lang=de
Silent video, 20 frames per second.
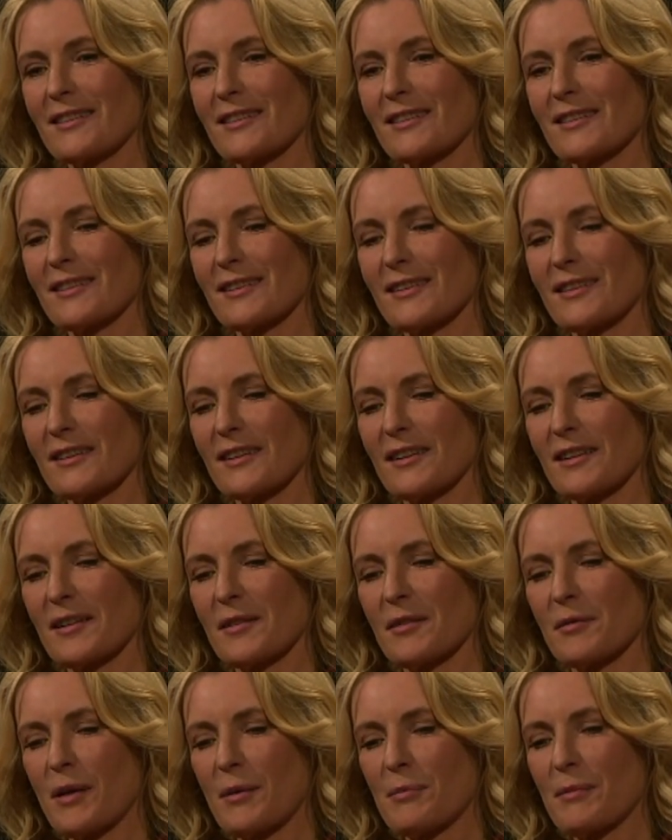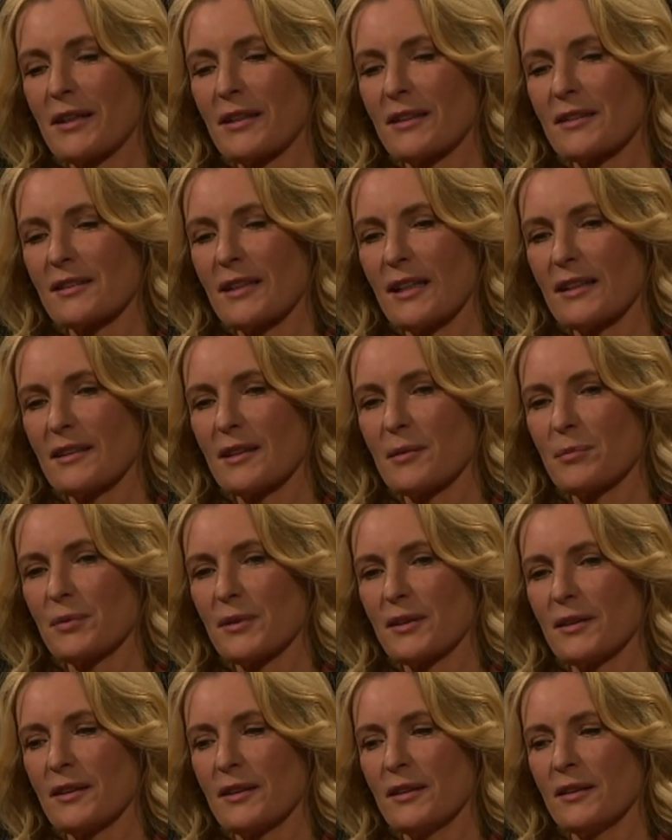dass ich äh, meinem Mann gesagt habe,
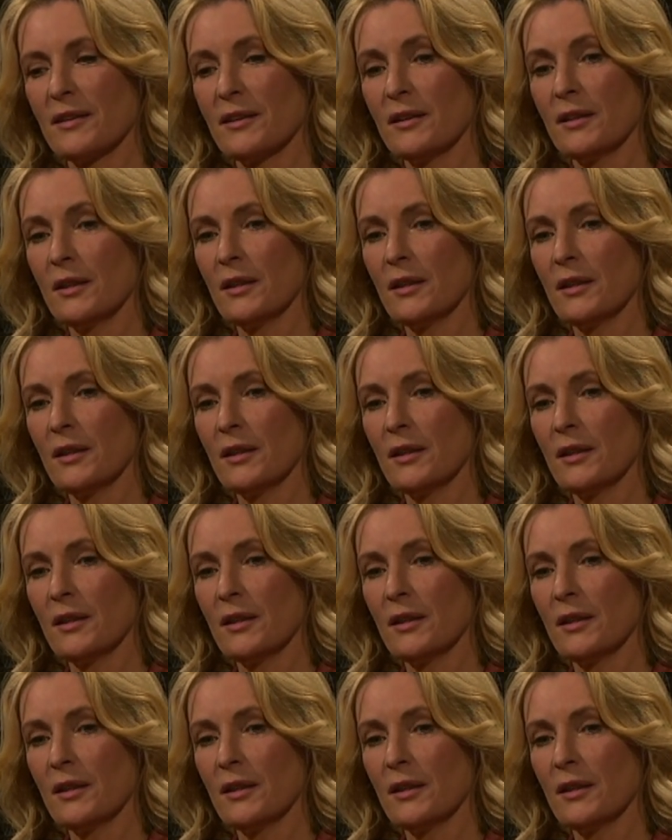äh,